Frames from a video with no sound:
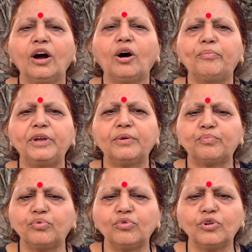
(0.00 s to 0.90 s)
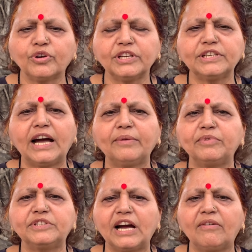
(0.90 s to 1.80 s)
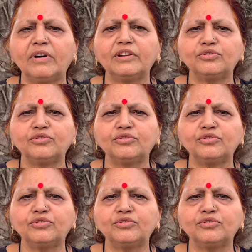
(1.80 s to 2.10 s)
और फूलों के साथ भी चावल